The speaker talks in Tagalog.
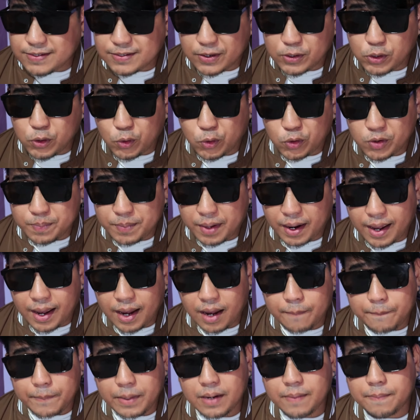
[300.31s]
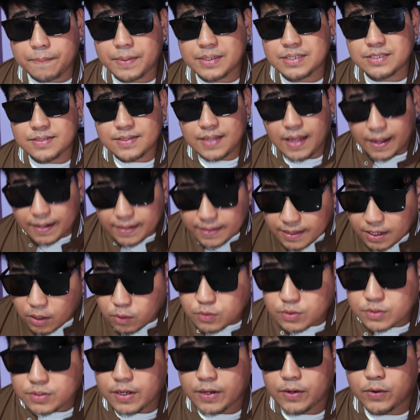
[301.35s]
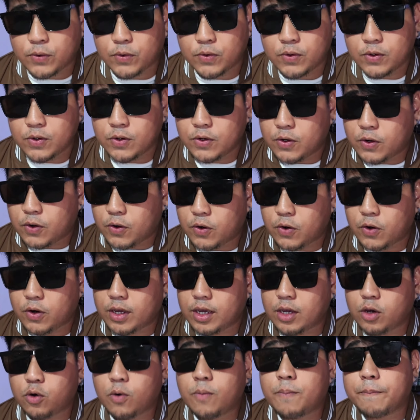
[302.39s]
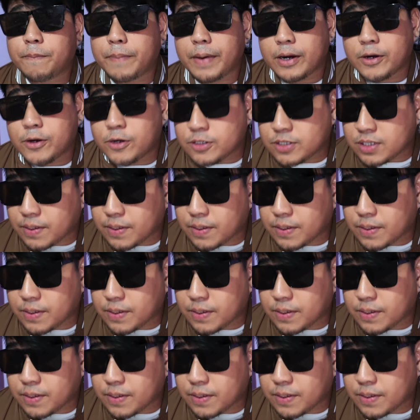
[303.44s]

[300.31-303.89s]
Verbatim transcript: sa'yo or makakapagpa-standout sa'yo, okay, compare